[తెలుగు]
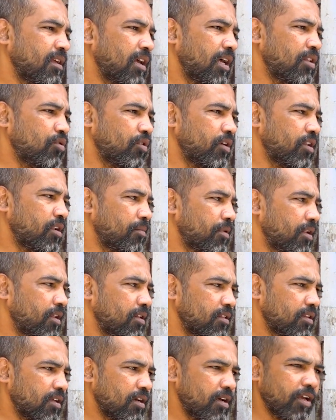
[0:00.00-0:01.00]
అందుకనే మనం
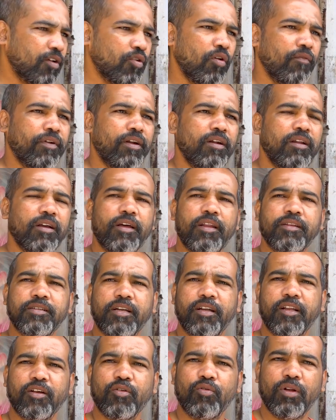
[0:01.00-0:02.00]
ఎంత ఎక్కువ ఫ్రెండ్లీ గణేష్
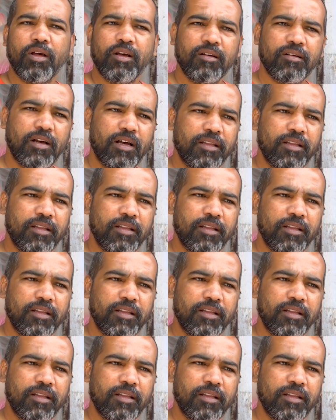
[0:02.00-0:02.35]
అంటే కూడా